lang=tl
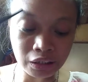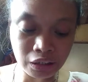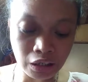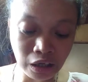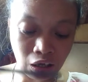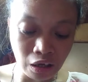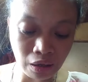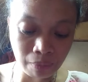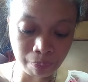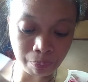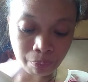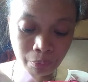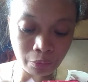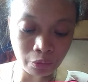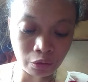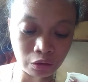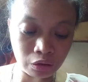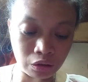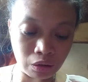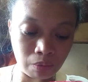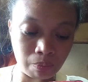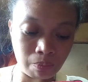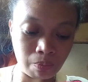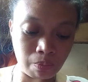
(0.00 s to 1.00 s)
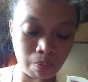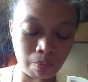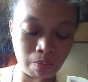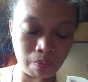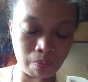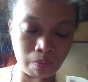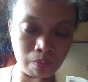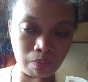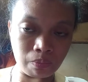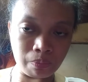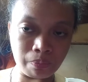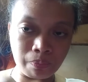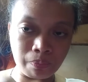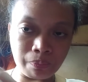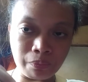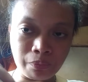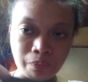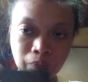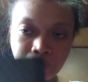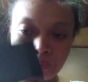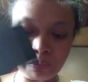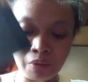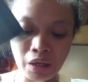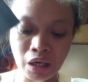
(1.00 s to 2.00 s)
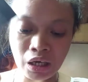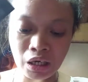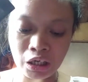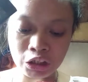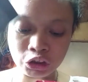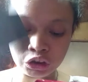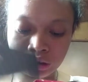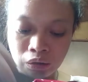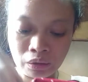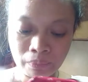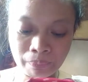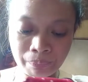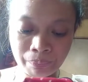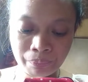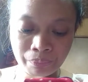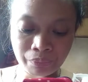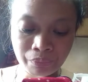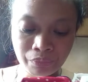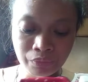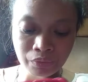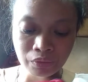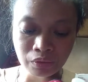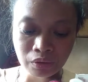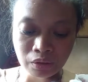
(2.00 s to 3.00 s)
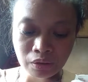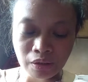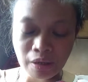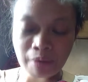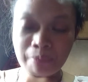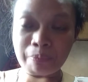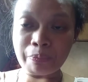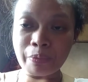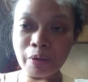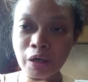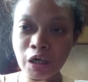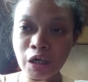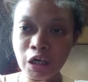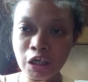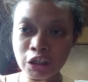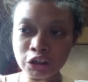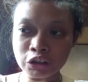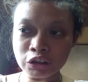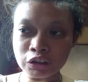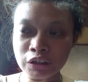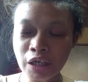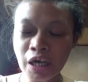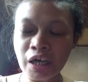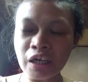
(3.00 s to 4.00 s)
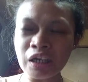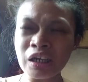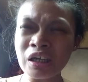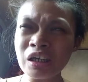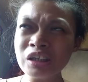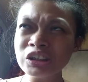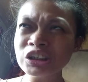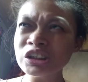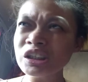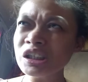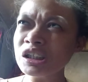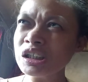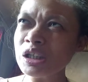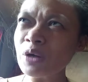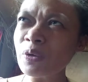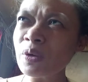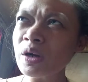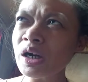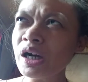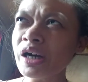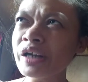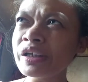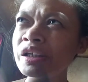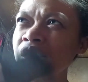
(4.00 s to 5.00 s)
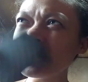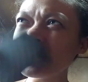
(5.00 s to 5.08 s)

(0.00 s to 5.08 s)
Then, lip tint. Lip tint gihapon, blush on.